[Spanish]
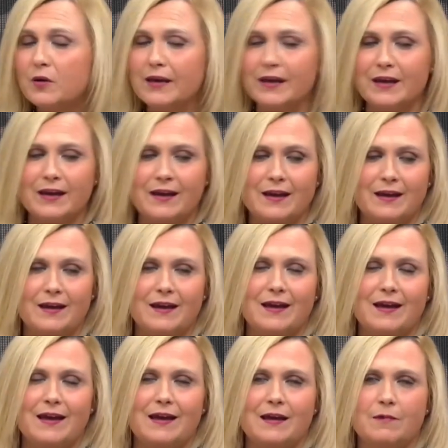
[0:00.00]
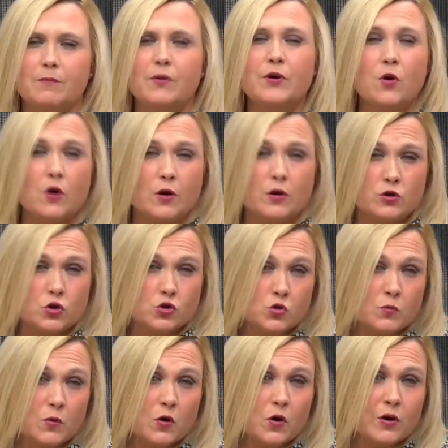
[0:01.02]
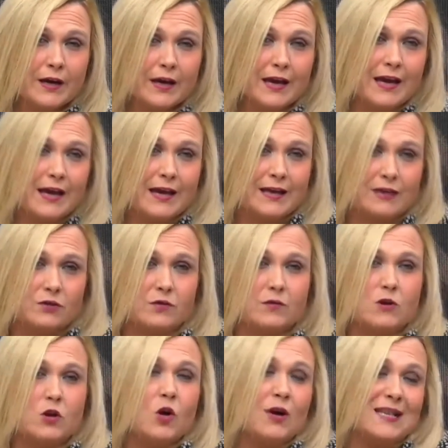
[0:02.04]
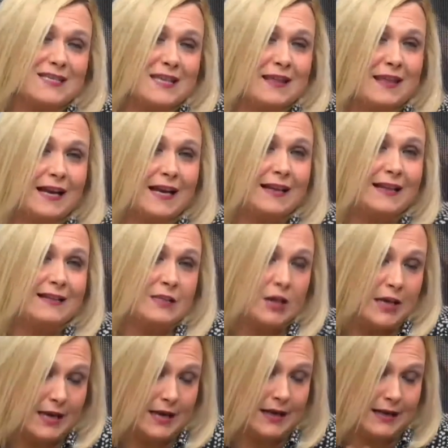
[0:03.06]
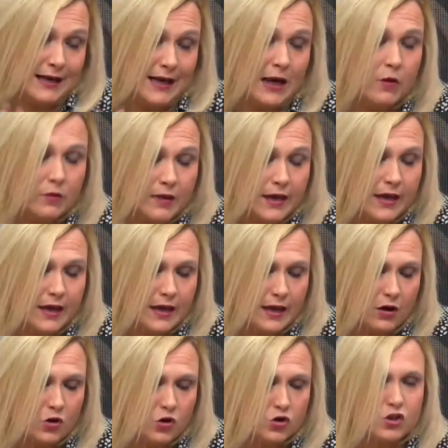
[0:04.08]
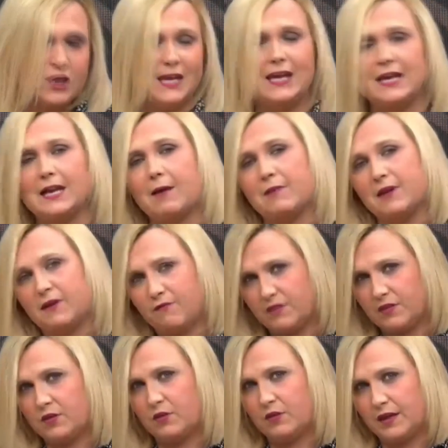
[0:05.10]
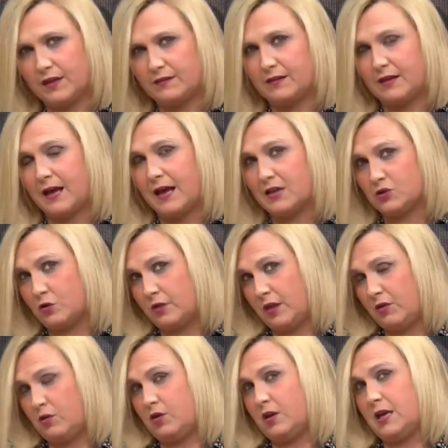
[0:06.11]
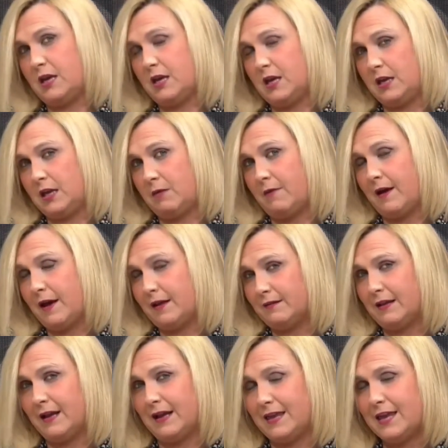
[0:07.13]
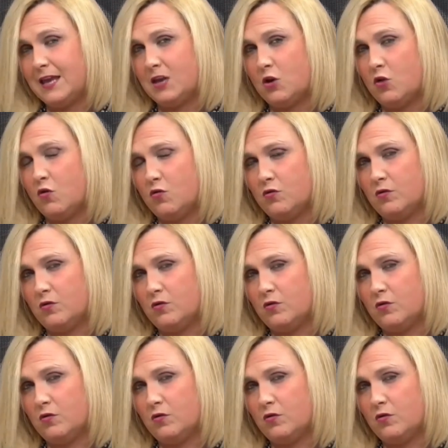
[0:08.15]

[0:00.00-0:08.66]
eh, bueno, yo supongo que eh, lo que se, recaude, eh, José, irá a beneficio de estas asociaciones que van a estar allí, ¿no?